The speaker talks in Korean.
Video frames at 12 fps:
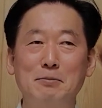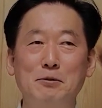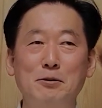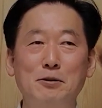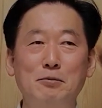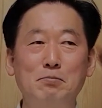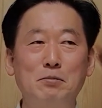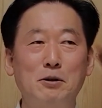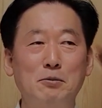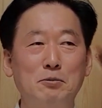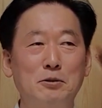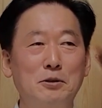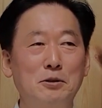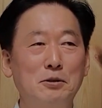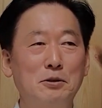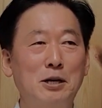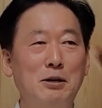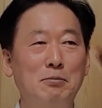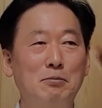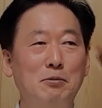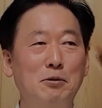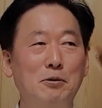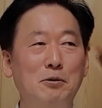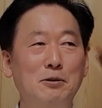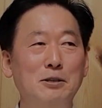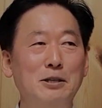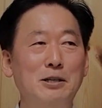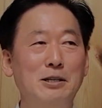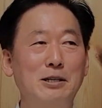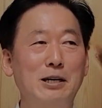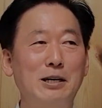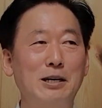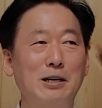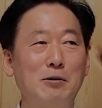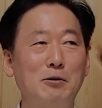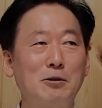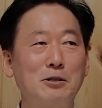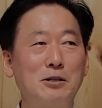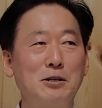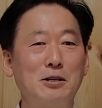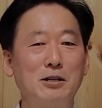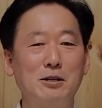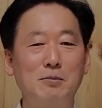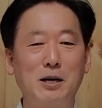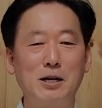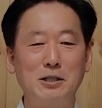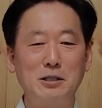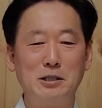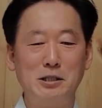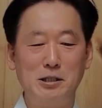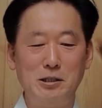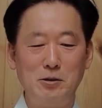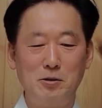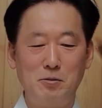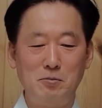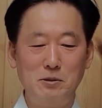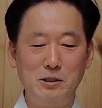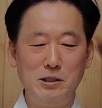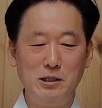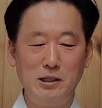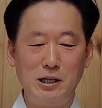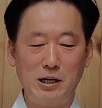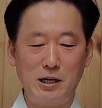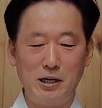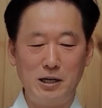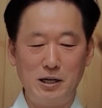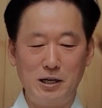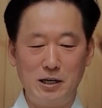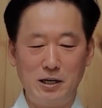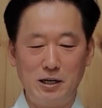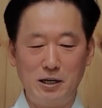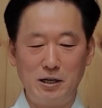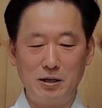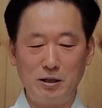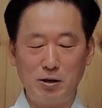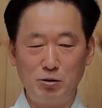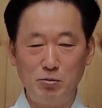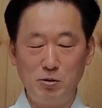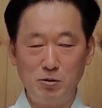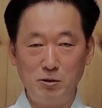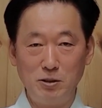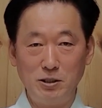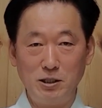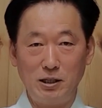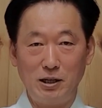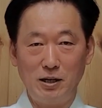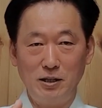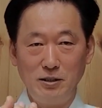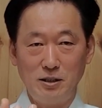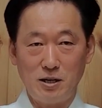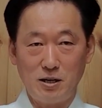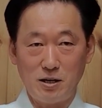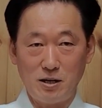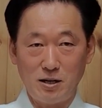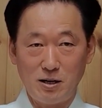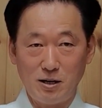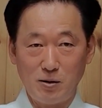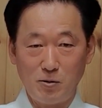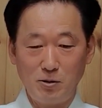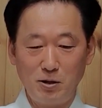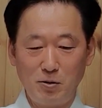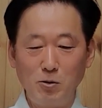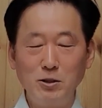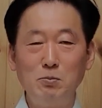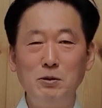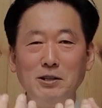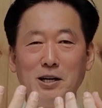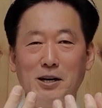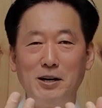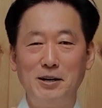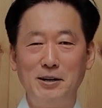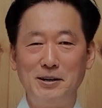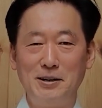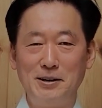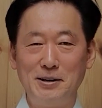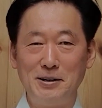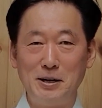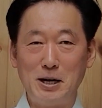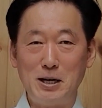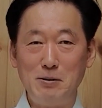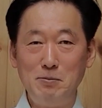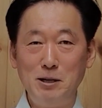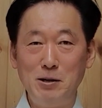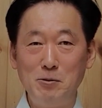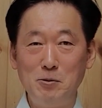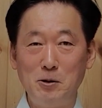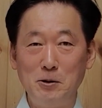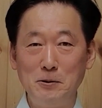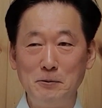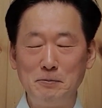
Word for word: 불법승 삼보님께 꽃을 바치옵니다. 이렇게 딱 주먹을 먼저 쥐었다가 차, 꽃, 이렇게 꽃이 편다. 아름다운 꽃.